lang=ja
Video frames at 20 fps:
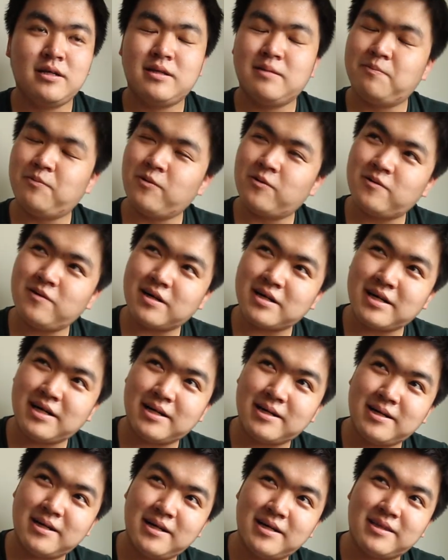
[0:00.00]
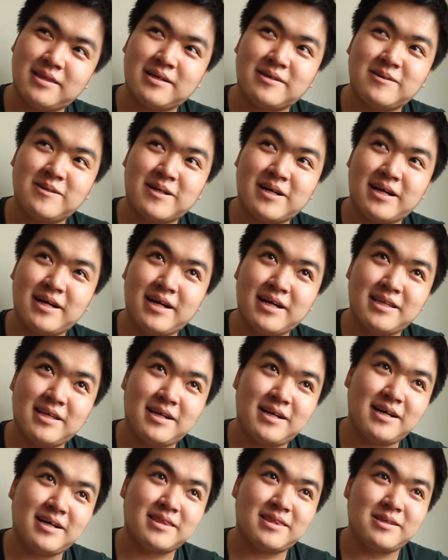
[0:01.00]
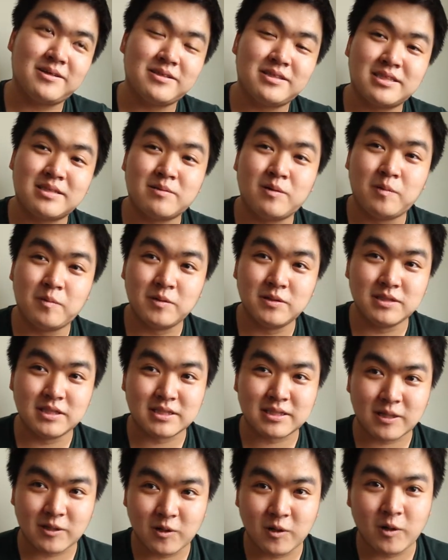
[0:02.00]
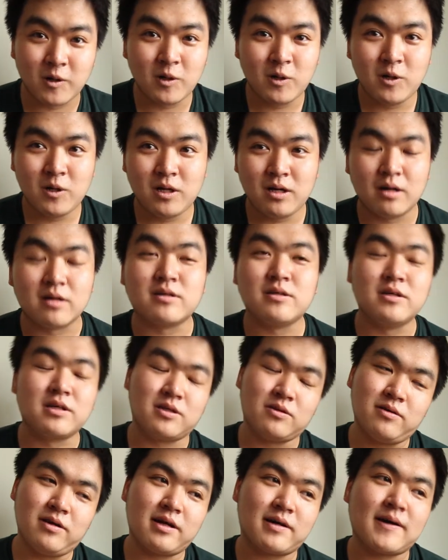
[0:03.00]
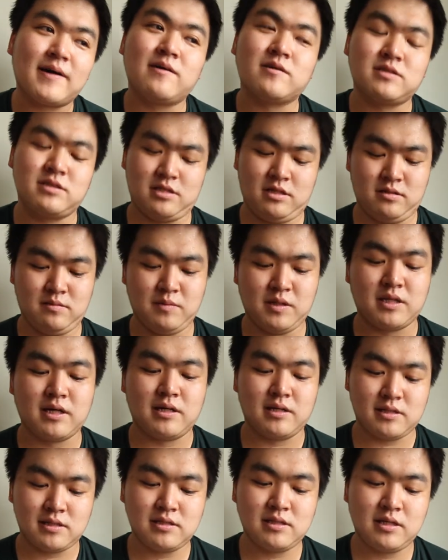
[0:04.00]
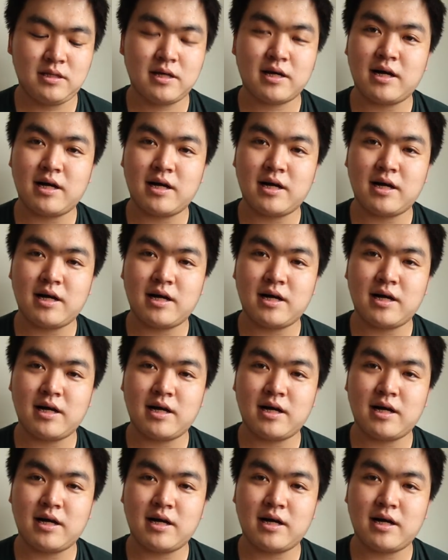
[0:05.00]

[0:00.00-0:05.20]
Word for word: で、僕は蚊が入ってくるから嫌だなっていつも思うんですけど、空気の入れ替えをしてるみたいです。